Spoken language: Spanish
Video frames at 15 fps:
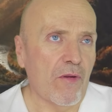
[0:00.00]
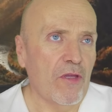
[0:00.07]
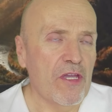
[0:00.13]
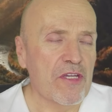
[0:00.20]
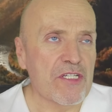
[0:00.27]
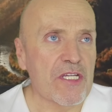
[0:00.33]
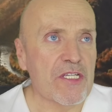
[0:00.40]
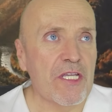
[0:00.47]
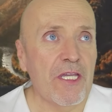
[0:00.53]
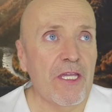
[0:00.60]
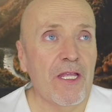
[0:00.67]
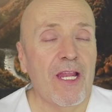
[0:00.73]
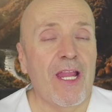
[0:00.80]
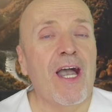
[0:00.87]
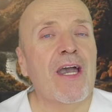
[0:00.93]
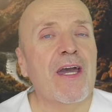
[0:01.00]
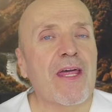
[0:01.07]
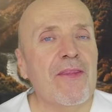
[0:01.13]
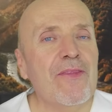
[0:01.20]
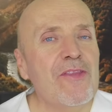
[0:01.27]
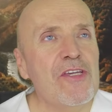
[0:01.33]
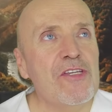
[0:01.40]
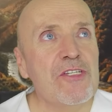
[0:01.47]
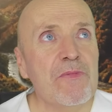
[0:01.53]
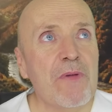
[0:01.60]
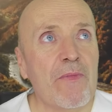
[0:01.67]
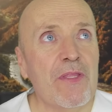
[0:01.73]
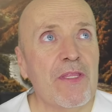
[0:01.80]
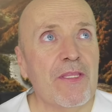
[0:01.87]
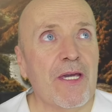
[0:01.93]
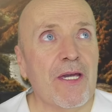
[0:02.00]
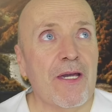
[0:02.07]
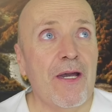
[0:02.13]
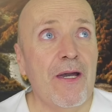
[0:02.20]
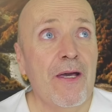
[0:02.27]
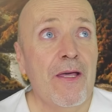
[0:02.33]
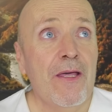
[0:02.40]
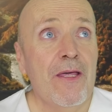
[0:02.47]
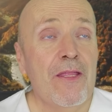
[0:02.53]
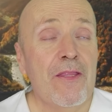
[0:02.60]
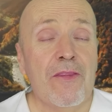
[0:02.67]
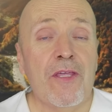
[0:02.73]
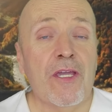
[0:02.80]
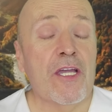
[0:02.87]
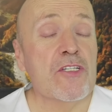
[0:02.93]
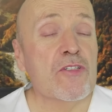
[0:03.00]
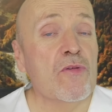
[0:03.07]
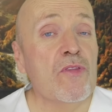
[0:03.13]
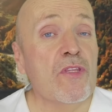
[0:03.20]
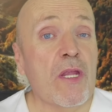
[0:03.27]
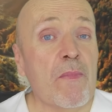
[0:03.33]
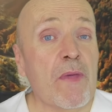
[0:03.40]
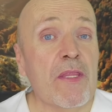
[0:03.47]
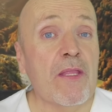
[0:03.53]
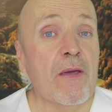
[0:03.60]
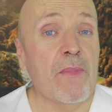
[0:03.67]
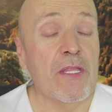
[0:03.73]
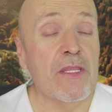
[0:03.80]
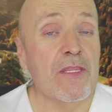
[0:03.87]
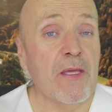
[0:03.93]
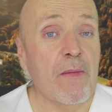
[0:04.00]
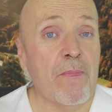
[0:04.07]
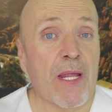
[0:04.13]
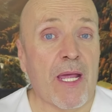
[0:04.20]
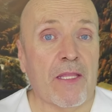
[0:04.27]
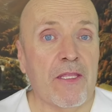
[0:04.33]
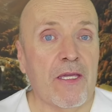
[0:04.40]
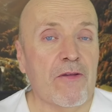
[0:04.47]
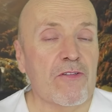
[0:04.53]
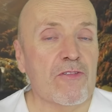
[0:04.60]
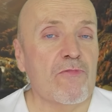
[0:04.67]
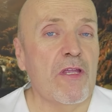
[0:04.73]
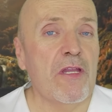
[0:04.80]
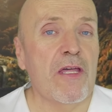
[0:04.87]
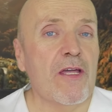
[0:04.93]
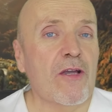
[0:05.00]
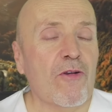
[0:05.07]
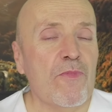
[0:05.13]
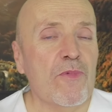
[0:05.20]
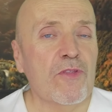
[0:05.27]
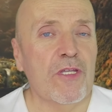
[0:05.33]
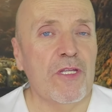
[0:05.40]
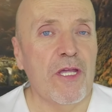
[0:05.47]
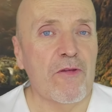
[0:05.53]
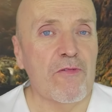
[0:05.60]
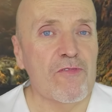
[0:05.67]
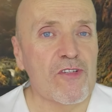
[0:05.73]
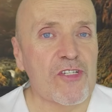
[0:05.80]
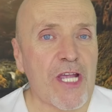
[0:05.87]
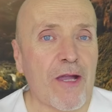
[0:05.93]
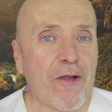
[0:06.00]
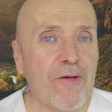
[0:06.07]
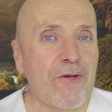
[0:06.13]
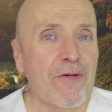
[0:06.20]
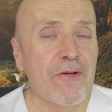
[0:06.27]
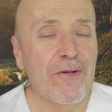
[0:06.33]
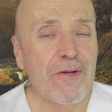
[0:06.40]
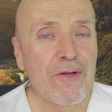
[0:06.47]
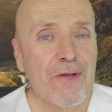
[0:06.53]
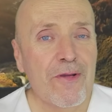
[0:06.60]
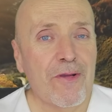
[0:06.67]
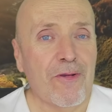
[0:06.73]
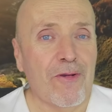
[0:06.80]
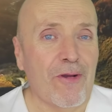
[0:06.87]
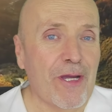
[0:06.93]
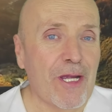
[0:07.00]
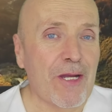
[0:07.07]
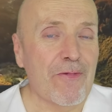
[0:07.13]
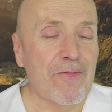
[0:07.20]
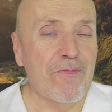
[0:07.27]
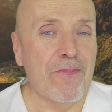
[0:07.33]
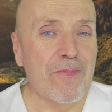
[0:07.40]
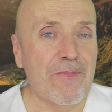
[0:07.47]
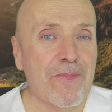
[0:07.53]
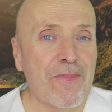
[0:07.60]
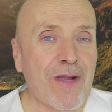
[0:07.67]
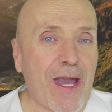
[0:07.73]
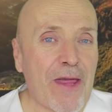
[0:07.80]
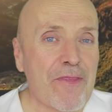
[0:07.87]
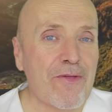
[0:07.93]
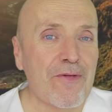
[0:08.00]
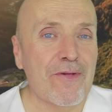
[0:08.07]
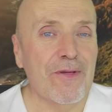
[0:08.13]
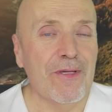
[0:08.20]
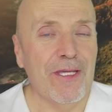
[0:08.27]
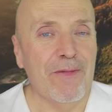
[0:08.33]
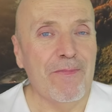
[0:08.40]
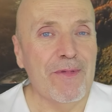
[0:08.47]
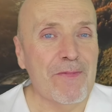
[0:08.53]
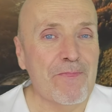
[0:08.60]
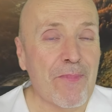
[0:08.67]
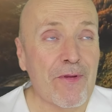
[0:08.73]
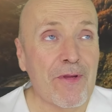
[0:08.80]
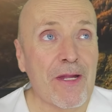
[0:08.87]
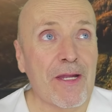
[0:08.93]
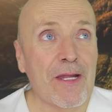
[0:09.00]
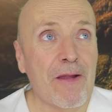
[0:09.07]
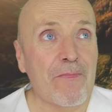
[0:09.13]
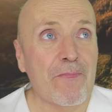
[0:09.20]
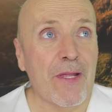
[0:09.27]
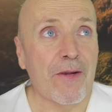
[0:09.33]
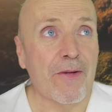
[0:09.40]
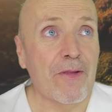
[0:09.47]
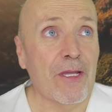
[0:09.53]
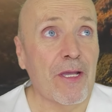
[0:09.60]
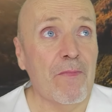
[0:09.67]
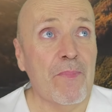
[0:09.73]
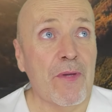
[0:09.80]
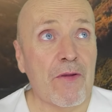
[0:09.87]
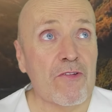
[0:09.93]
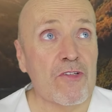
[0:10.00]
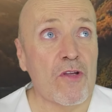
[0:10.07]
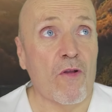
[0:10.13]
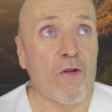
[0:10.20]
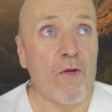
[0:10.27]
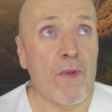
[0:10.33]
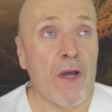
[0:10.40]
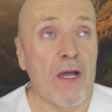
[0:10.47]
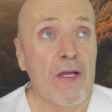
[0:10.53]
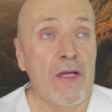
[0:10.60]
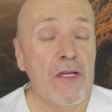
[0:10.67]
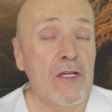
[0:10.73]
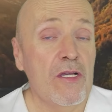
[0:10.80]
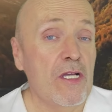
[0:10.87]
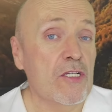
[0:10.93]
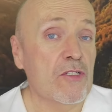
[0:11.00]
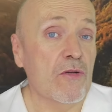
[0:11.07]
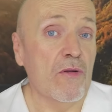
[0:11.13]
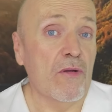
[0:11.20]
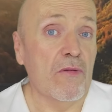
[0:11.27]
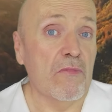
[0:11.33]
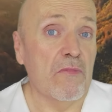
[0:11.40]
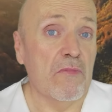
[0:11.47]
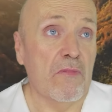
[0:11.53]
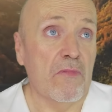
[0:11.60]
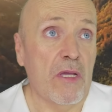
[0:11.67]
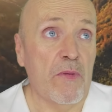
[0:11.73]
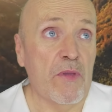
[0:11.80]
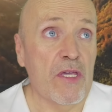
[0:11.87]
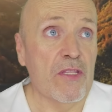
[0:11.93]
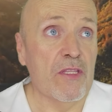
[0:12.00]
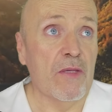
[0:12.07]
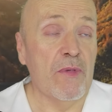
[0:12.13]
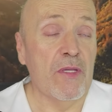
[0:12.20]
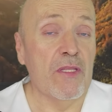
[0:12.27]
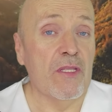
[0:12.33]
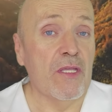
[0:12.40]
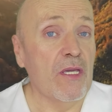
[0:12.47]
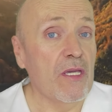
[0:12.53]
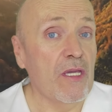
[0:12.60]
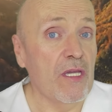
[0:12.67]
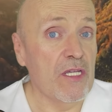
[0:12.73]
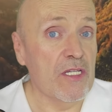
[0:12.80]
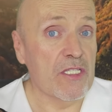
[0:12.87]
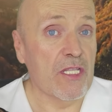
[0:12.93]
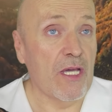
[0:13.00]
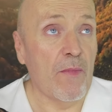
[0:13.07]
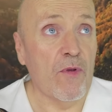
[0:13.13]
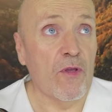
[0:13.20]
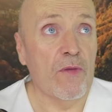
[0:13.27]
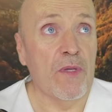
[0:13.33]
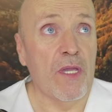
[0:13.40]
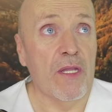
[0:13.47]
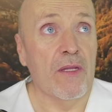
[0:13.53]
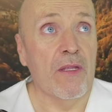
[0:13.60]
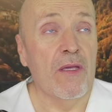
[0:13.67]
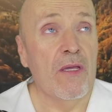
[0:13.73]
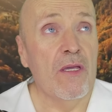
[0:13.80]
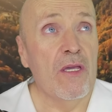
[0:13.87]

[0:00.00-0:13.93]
y es así, la grandísima ventaja de que son tremendamente prácticos. No hay nada como tener un saco, coger un, cazo y ponerle al perro y que el perro se lo coma. Eso evidentemente está muy bien.